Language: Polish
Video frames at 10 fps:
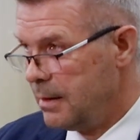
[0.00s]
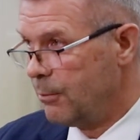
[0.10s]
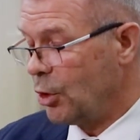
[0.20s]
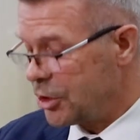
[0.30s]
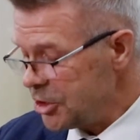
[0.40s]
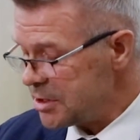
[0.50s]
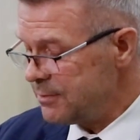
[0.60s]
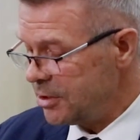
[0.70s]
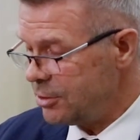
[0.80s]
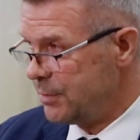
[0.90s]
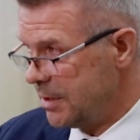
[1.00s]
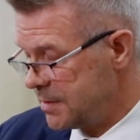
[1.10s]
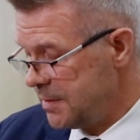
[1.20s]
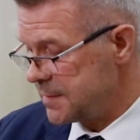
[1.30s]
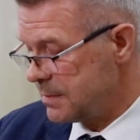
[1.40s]
Pokryciem tych
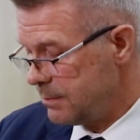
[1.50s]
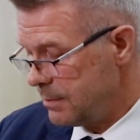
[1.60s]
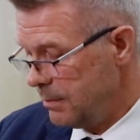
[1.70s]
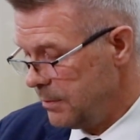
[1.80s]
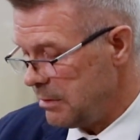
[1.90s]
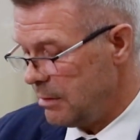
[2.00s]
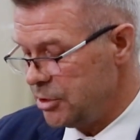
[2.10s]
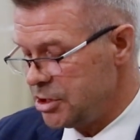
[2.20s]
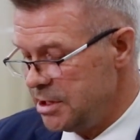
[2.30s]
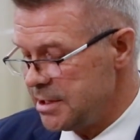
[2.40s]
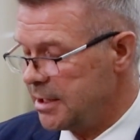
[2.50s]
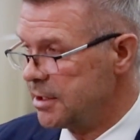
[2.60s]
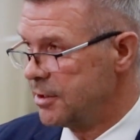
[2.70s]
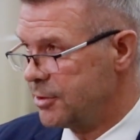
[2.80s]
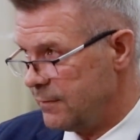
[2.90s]
obietnic miała być linia
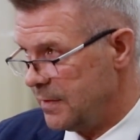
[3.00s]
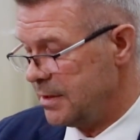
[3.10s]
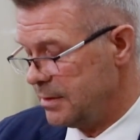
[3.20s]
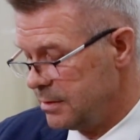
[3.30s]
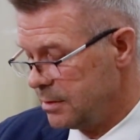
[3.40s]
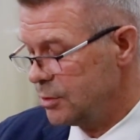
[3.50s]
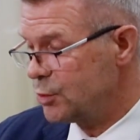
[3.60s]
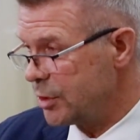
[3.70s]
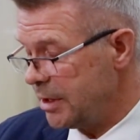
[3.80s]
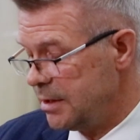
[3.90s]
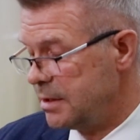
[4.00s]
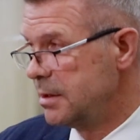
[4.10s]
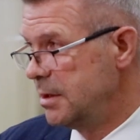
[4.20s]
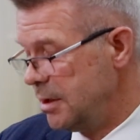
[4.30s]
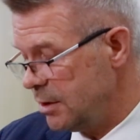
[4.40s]
kredytowa, której
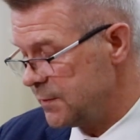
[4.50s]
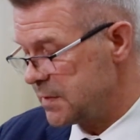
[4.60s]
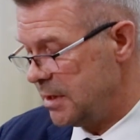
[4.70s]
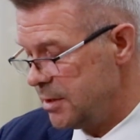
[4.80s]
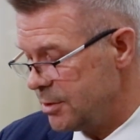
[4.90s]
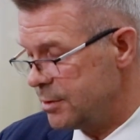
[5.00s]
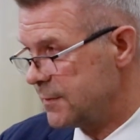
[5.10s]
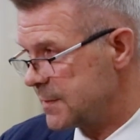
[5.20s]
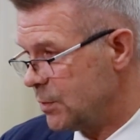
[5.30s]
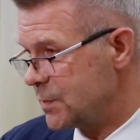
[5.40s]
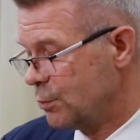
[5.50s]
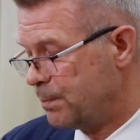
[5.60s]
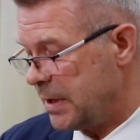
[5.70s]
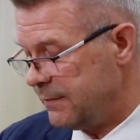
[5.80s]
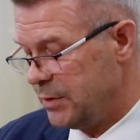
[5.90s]
nie uwzględniono w
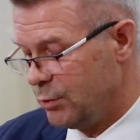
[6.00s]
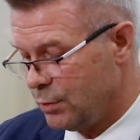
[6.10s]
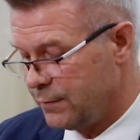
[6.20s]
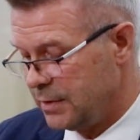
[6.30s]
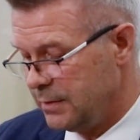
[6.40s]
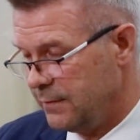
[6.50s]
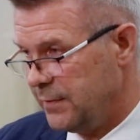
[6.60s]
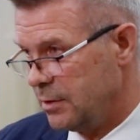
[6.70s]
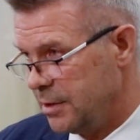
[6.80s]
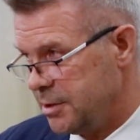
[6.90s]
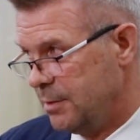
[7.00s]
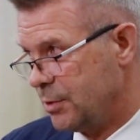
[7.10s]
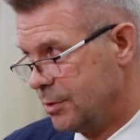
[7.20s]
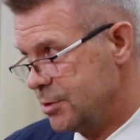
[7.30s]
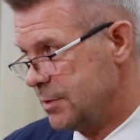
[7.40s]
sposób prawidłowy w wieloletniej
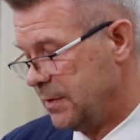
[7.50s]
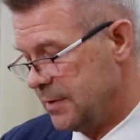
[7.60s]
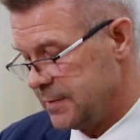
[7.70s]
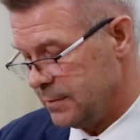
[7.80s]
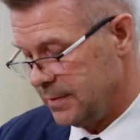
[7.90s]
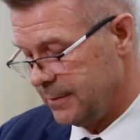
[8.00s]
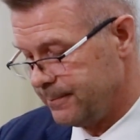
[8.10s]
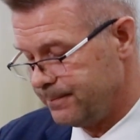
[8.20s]
prognozie finansowej.